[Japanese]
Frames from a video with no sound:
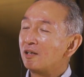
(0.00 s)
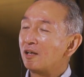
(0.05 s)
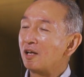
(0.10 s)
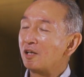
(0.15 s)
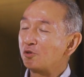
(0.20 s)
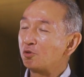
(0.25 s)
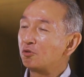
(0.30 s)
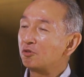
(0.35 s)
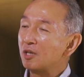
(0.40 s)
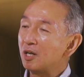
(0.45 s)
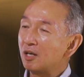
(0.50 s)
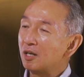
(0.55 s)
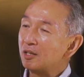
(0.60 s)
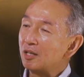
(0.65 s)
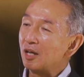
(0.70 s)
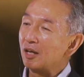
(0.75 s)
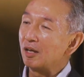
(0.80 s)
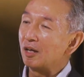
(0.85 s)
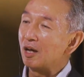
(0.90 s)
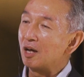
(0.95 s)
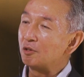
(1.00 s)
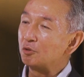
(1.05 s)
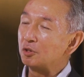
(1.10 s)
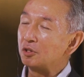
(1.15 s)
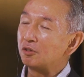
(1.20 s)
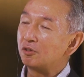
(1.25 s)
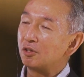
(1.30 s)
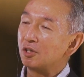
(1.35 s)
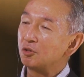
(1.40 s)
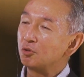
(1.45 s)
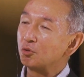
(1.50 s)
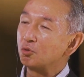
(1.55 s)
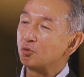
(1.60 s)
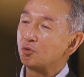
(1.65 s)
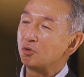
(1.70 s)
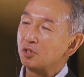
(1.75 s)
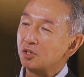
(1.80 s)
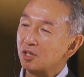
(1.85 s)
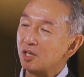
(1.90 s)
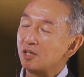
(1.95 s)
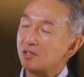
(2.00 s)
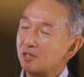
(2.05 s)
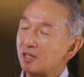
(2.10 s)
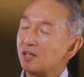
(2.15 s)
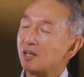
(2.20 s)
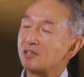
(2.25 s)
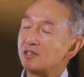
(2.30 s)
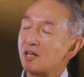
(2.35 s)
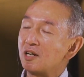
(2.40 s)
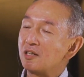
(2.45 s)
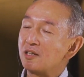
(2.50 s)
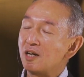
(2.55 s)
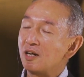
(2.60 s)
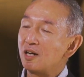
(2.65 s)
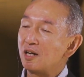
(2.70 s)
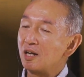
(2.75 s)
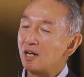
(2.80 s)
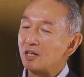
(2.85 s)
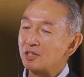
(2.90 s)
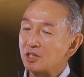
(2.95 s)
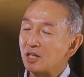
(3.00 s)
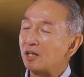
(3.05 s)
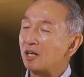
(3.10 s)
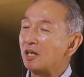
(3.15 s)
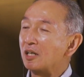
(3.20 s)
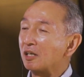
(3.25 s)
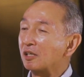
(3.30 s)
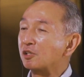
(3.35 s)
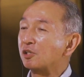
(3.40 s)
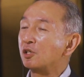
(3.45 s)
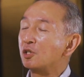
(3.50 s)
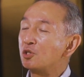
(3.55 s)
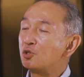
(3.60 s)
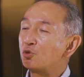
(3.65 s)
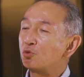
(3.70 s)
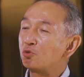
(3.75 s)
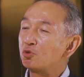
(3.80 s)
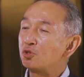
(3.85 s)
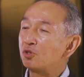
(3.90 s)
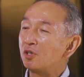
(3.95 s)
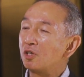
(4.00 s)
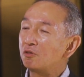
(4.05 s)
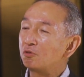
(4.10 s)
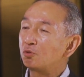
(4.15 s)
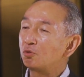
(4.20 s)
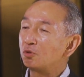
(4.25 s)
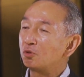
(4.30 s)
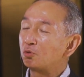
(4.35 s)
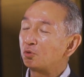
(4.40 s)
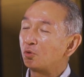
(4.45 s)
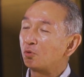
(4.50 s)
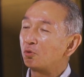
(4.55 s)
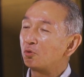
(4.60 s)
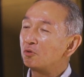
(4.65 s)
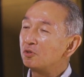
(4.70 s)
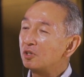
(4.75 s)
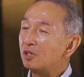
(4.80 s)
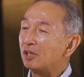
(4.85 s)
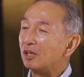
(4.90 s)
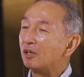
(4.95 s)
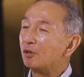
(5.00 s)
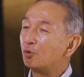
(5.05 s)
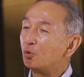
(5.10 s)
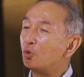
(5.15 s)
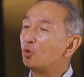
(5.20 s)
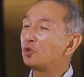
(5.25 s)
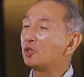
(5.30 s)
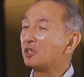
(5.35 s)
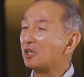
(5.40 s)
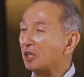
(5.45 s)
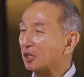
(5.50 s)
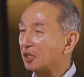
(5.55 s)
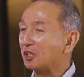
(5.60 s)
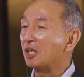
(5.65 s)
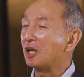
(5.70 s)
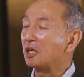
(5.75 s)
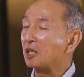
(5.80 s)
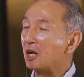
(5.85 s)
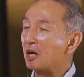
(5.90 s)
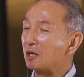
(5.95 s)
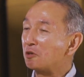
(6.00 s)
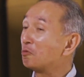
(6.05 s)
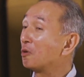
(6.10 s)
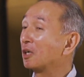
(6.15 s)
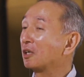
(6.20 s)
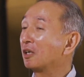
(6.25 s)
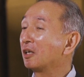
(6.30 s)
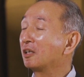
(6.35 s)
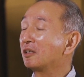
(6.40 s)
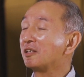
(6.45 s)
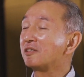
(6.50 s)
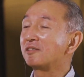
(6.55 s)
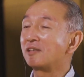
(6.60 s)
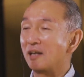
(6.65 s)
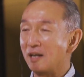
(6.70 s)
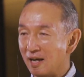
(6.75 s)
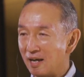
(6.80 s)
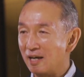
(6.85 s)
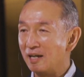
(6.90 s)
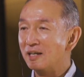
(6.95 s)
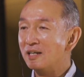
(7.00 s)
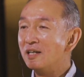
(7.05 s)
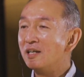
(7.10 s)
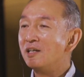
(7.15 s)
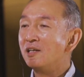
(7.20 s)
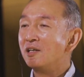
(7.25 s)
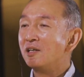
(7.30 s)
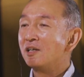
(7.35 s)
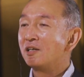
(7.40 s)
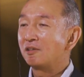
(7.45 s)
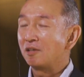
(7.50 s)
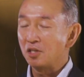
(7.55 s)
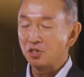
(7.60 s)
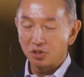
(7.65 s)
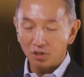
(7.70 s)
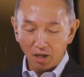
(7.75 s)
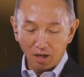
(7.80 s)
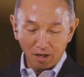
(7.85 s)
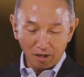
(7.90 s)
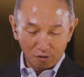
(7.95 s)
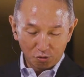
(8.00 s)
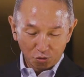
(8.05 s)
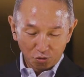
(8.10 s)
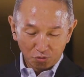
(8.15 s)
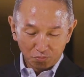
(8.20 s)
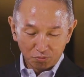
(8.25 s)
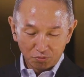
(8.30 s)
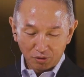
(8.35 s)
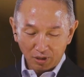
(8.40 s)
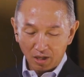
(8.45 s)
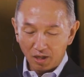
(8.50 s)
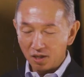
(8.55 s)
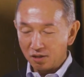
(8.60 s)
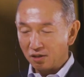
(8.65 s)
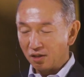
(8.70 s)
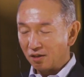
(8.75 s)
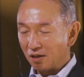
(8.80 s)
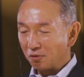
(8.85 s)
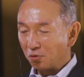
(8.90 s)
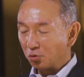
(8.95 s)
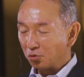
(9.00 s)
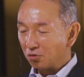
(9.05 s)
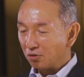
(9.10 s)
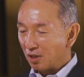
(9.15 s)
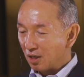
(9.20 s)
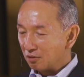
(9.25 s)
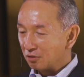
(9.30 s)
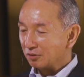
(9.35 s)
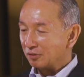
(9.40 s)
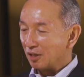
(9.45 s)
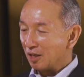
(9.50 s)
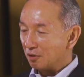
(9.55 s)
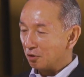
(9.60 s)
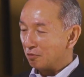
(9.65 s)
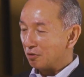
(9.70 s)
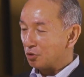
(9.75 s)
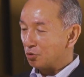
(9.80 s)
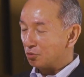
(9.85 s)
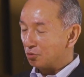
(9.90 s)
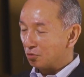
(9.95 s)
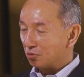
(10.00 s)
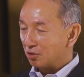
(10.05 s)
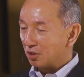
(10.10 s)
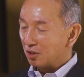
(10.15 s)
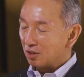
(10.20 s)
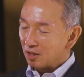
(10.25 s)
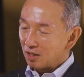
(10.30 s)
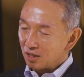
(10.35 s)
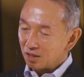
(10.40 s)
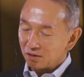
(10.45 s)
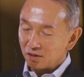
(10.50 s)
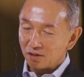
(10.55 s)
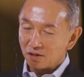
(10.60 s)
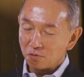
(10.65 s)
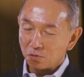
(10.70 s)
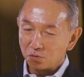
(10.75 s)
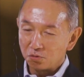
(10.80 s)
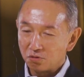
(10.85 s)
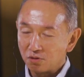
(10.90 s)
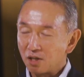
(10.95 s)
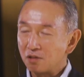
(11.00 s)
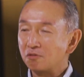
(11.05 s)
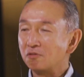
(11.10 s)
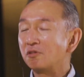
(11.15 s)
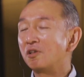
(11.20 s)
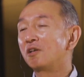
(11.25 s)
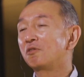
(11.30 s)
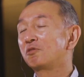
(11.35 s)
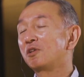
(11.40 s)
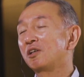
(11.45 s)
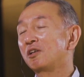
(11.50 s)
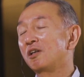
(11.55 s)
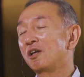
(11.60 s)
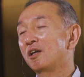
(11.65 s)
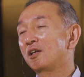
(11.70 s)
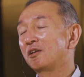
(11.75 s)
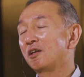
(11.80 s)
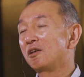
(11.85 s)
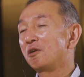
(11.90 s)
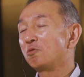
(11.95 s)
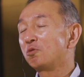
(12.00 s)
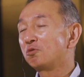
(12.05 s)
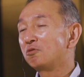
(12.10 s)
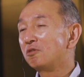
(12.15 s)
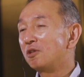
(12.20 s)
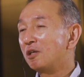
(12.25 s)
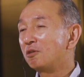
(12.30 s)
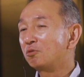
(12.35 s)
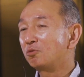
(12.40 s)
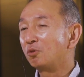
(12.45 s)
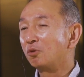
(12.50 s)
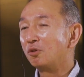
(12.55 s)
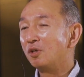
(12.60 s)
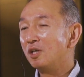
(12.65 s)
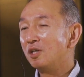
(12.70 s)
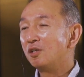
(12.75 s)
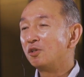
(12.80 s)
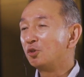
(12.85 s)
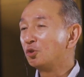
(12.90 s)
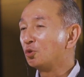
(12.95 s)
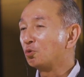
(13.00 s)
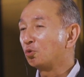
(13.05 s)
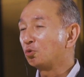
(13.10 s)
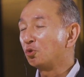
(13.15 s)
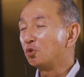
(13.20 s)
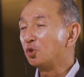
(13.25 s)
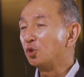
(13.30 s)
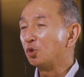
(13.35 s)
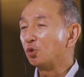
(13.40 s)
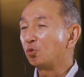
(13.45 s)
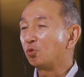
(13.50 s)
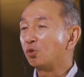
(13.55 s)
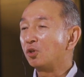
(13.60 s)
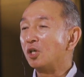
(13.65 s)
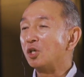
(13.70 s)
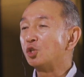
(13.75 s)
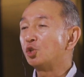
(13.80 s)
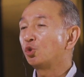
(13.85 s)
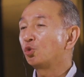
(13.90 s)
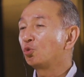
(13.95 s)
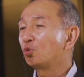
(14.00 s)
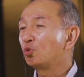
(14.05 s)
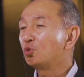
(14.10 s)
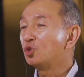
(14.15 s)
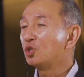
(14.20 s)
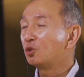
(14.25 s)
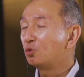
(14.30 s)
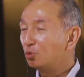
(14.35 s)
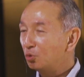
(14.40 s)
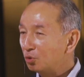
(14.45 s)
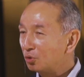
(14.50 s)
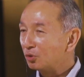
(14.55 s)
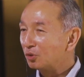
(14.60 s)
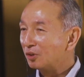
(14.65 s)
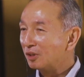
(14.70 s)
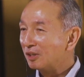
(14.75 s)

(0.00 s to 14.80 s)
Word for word: その中である一定の合意形成がされながら社会が成長していくというところに大きな期待があるわけですから、決してその文化背景が異なる、あるいは宗教的な背景が異なる、言語的な背景が異なるということによって生じる